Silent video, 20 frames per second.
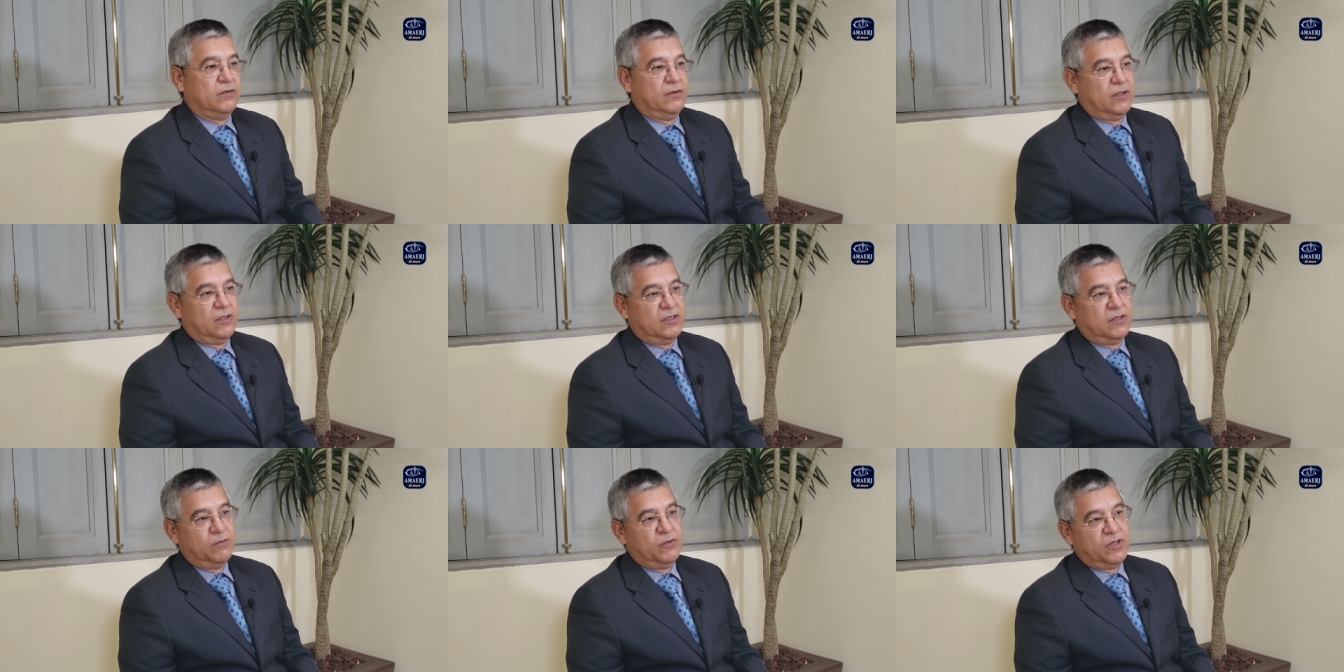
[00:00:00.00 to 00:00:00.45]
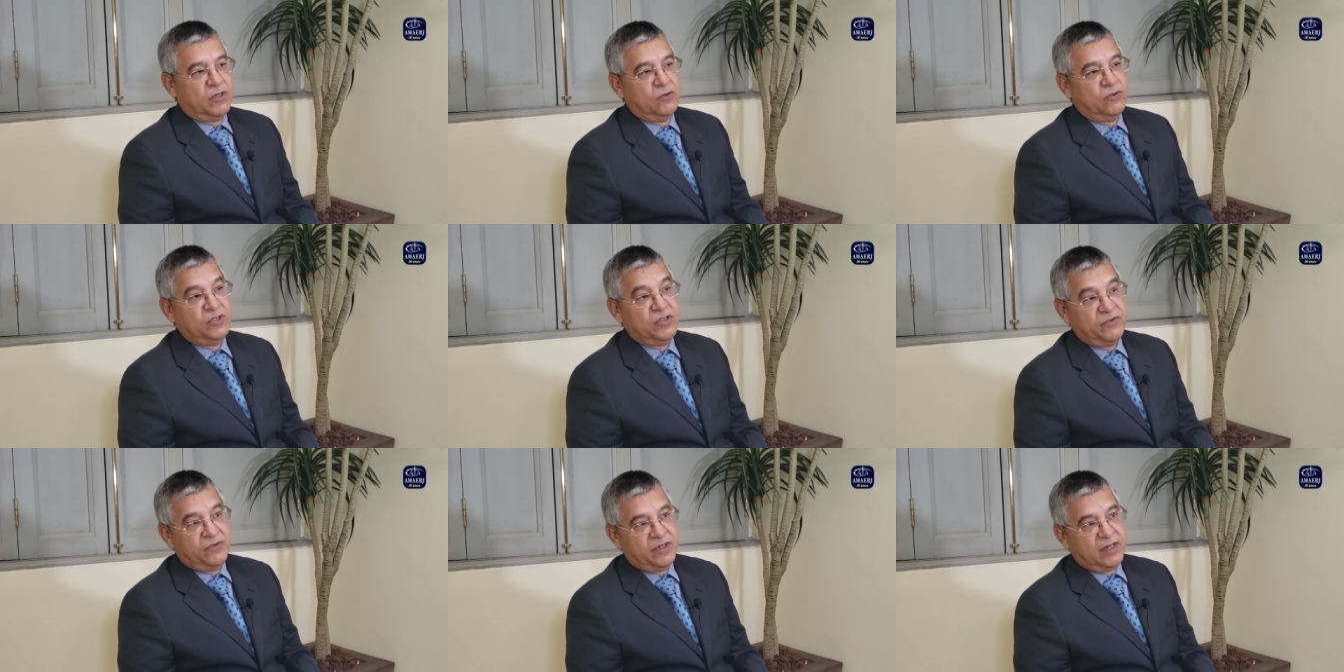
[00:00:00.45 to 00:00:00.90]
Nós temos que
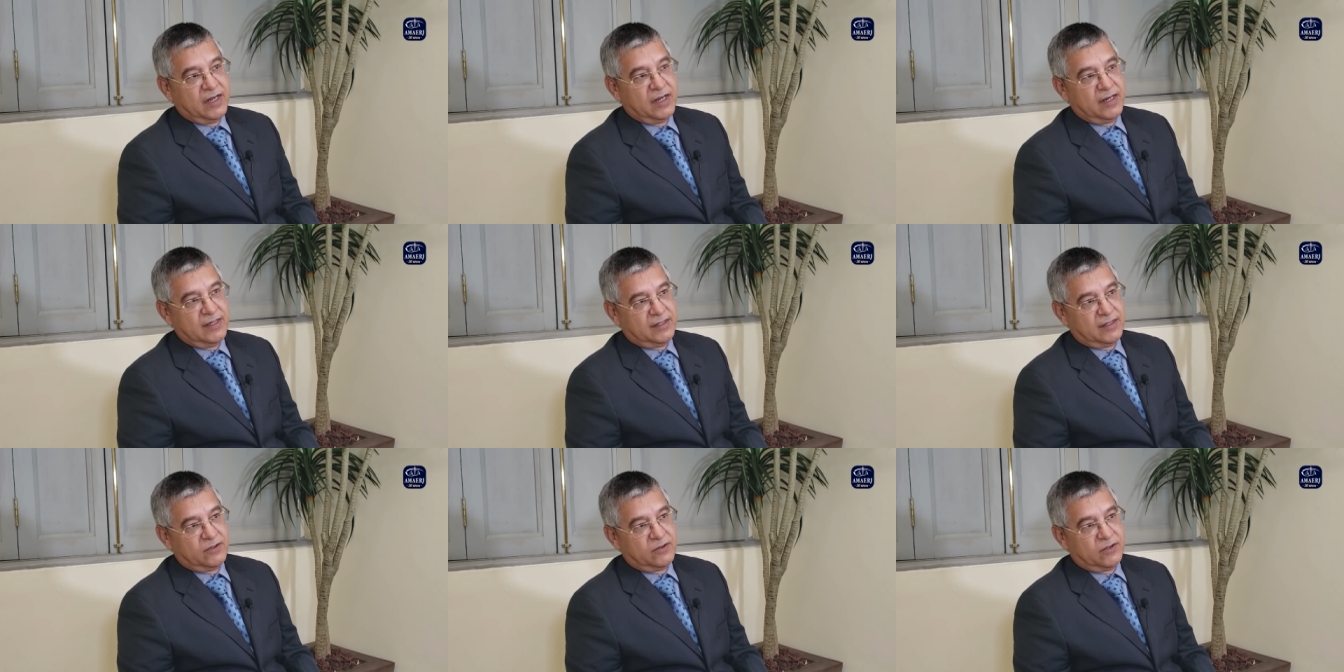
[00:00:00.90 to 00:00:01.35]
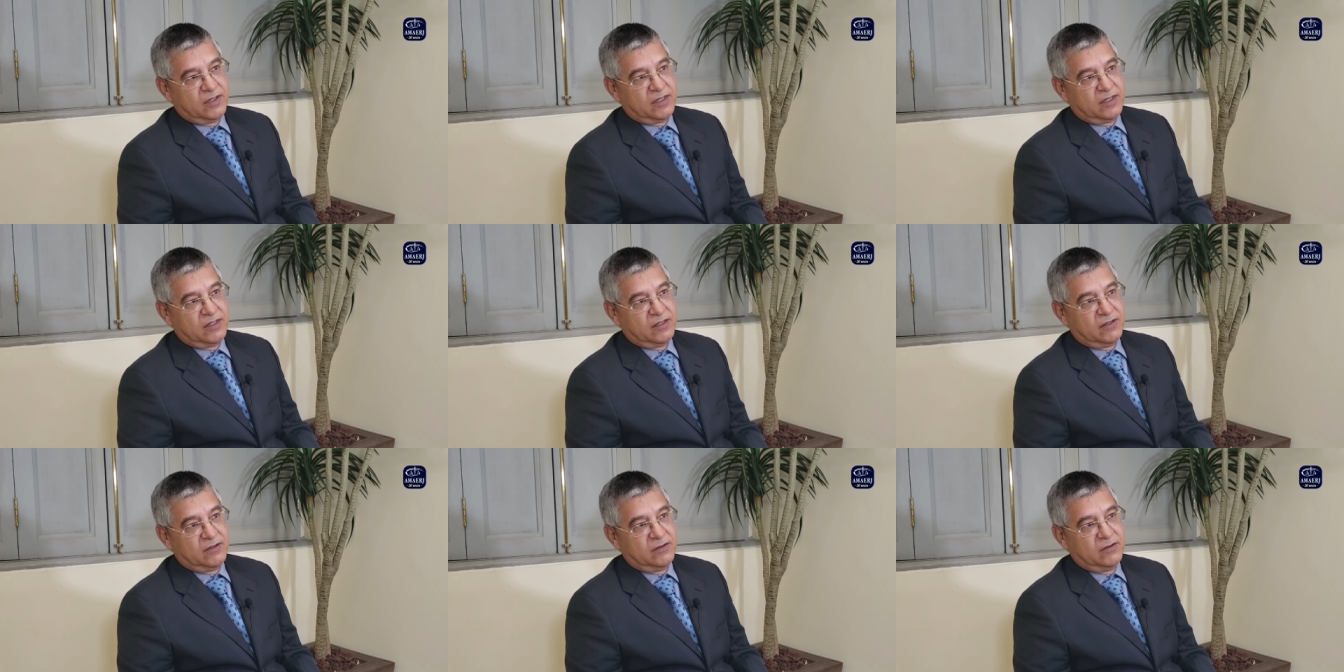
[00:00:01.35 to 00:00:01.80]
unificar essa
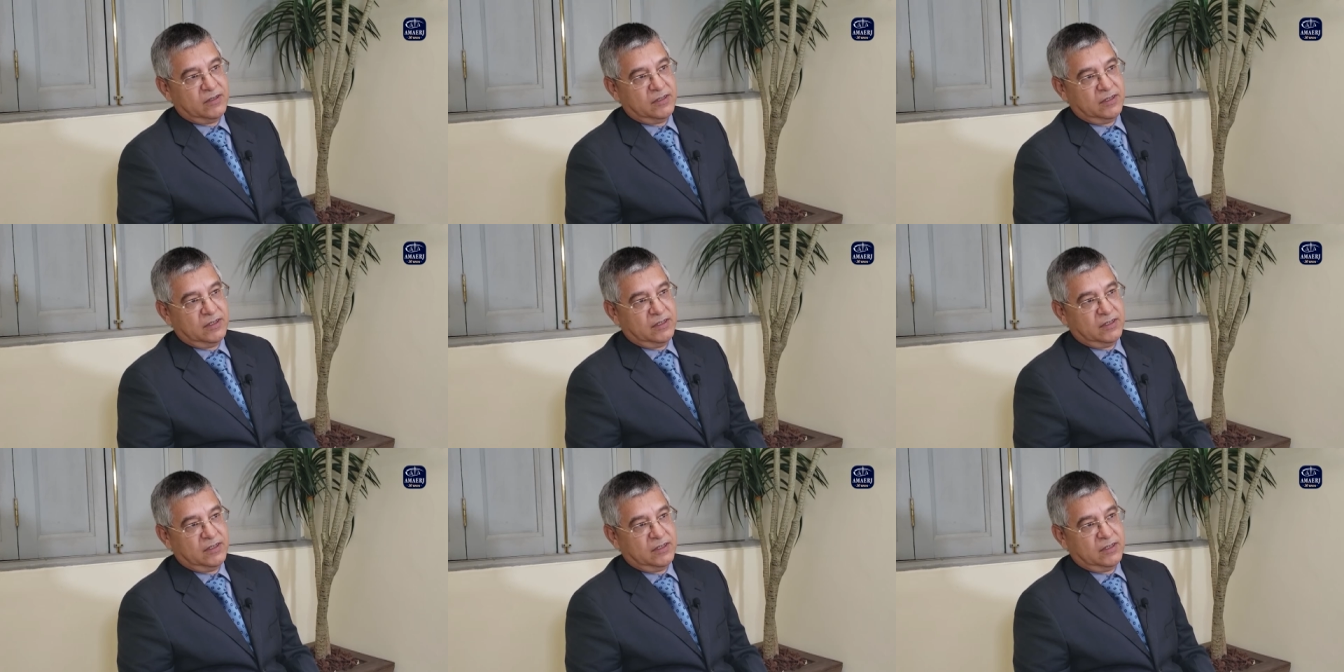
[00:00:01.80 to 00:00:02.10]
situação.